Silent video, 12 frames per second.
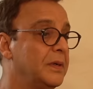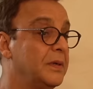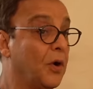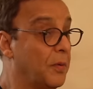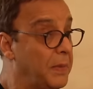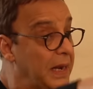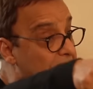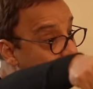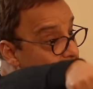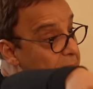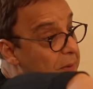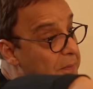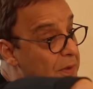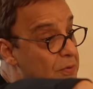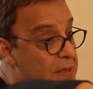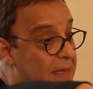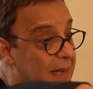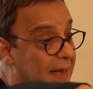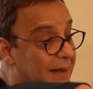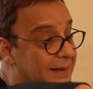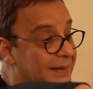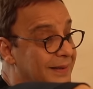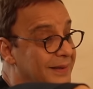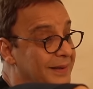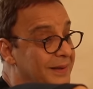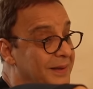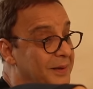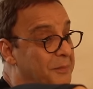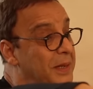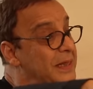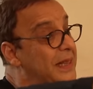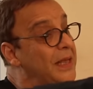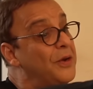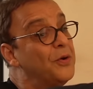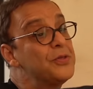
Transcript: और मैंने फिल्म में भी यूज़ किया है पंथी को